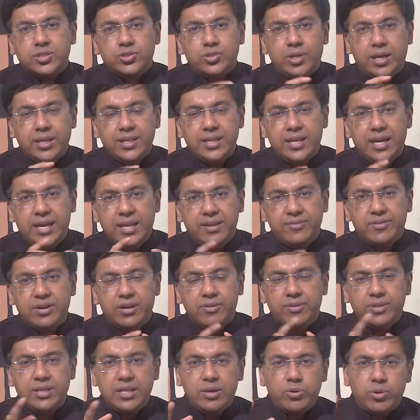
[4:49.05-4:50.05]
ஸோ அதனால்
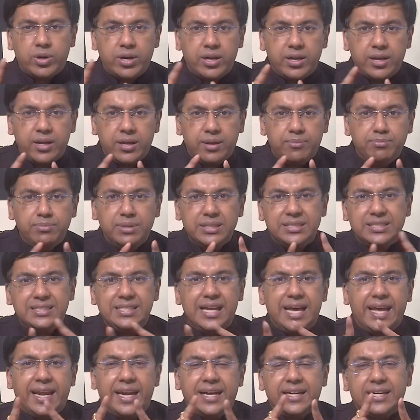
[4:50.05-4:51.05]
இவங்க வந்து ஒரு
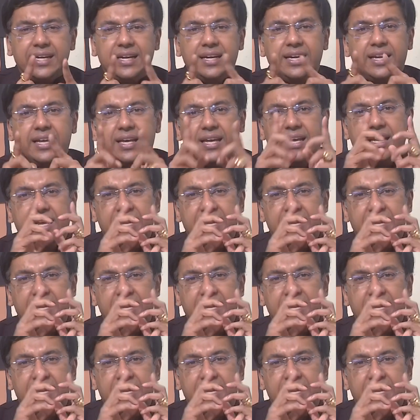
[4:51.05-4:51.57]
மிஸ்டைரக்டட்